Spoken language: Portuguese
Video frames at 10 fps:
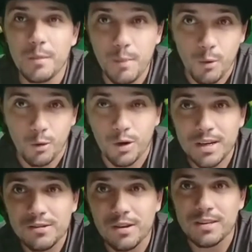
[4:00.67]
Bom,
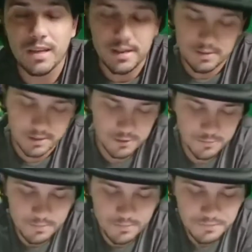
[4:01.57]
olha só que interessante.
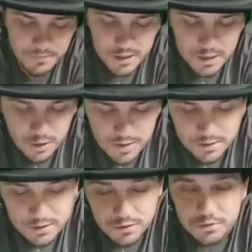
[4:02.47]
Então que
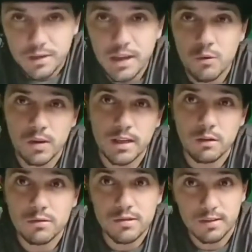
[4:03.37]
a gente vê que o
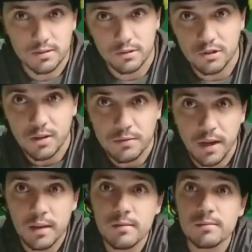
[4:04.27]
eterno diz que esse dia
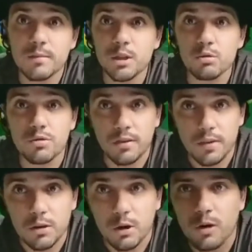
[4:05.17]
vem, e o dia
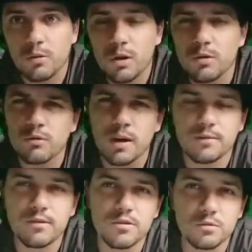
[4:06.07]
vem logo, e
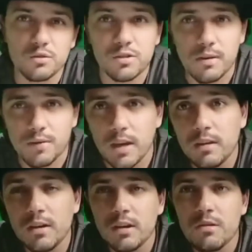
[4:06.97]
quando diz o dia
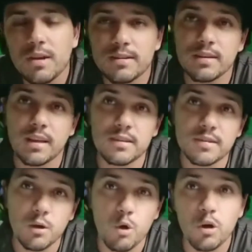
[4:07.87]
vem, não quer dizer que tem que
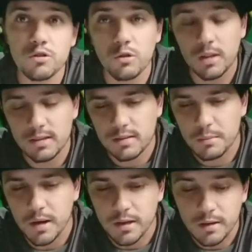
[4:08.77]
ser hoje ou que tem que ser
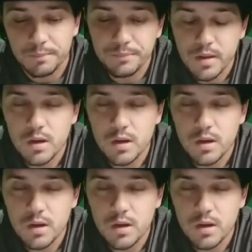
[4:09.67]
amanhã,